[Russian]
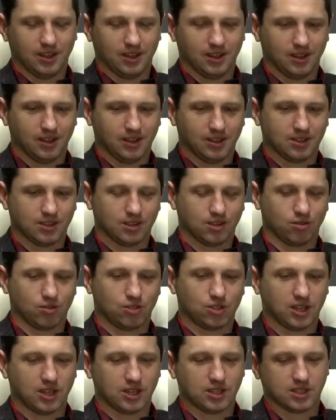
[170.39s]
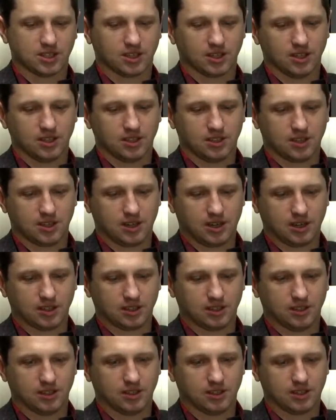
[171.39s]
э, заключается
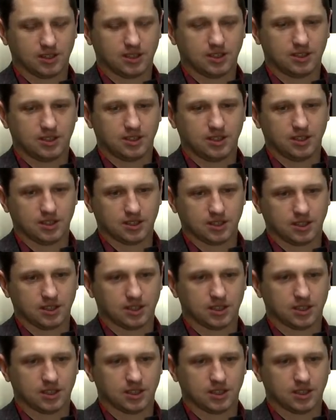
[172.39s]
контракт э, с гостиницей.